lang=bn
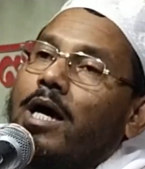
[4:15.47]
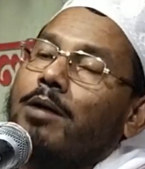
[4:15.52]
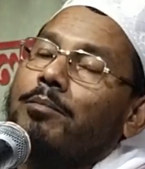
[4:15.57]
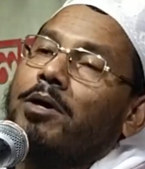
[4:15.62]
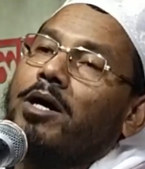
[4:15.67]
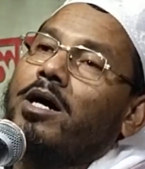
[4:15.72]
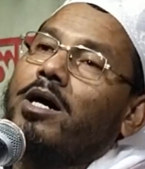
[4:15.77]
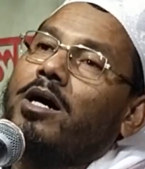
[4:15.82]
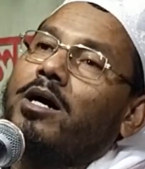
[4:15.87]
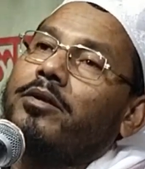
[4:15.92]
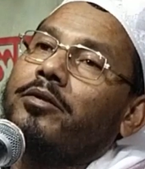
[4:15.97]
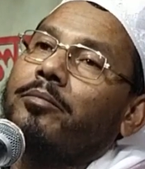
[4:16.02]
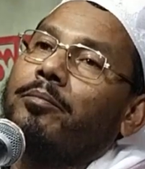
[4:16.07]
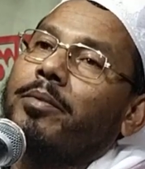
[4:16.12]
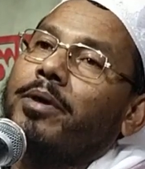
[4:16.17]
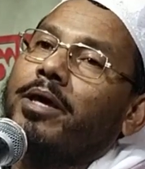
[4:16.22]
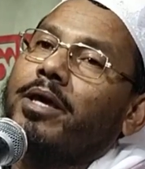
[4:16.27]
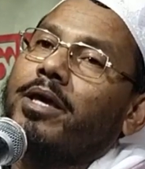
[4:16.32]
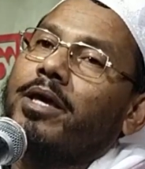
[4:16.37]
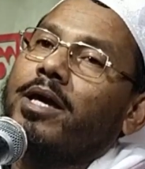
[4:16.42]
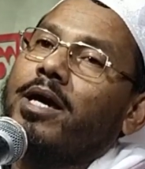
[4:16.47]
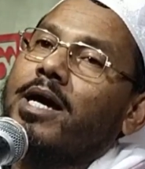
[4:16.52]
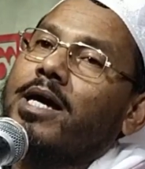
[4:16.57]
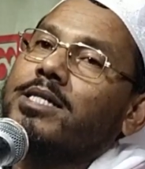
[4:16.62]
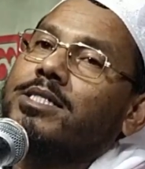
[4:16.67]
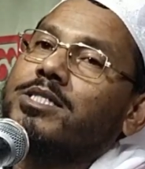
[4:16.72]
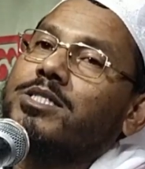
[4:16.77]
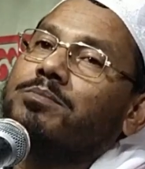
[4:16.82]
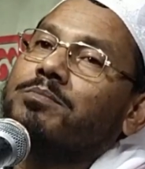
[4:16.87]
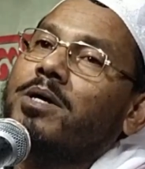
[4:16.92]
আমার মেয়ে
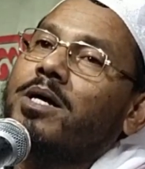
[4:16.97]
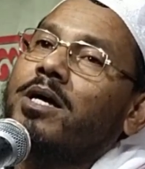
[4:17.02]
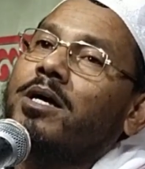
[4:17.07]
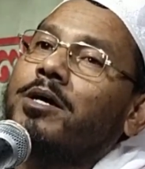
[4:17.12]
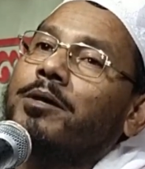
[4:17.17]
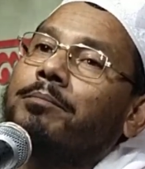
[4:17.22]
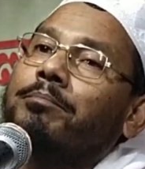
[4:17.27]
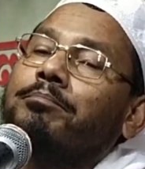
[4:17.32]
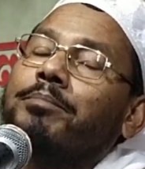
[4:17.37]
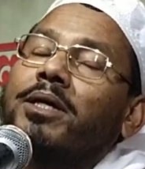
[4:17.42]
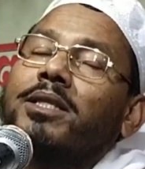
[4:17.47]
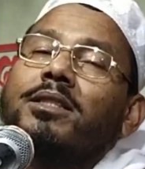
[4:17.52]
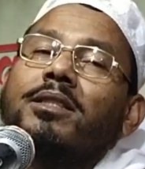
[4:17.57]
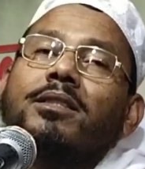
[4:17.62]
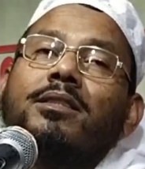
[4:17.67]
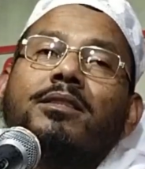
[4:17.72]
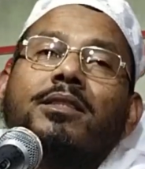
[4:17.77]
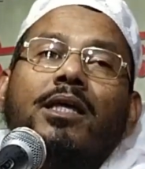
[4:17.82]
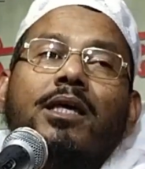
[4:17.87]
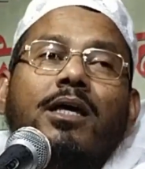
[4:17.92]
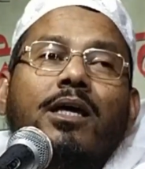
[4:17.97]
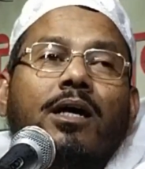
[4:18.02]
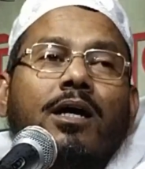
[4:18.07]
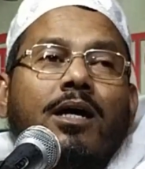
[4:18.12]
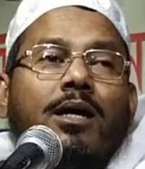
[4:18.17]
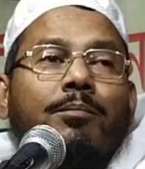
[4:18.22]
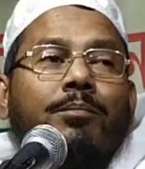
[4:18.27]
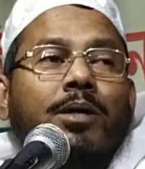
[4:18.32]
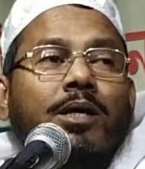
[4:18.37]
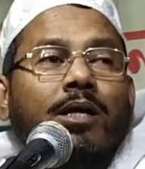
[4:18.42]
আসমা বিনতে
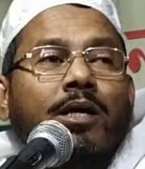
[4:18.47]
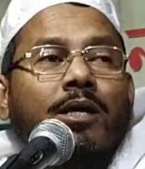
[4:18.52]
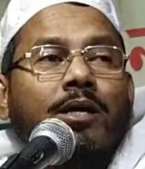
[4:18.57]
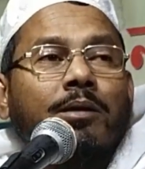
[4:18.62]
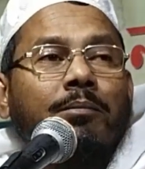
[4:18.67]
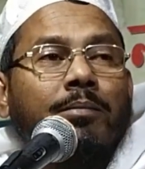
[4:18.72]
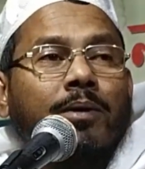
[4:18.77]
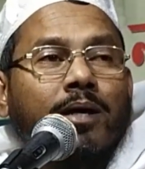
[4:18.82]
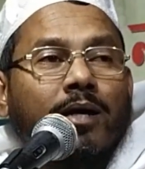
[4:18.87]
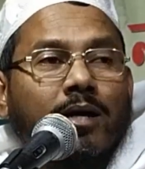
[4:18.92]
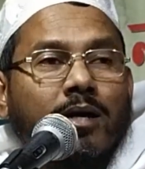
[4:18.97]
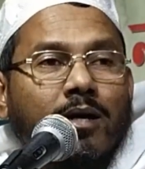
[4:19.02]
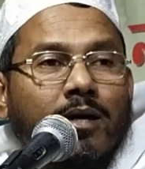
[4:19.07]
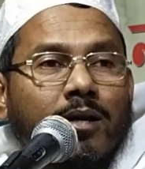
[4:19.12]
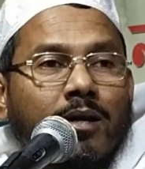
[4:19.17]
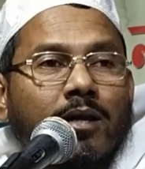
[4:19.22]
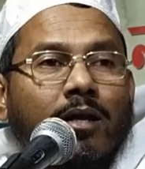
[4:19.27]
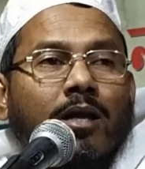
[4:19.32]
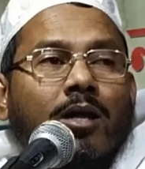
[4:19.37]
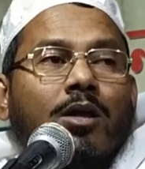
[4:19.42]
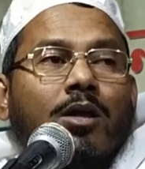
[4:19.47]
আবি বকর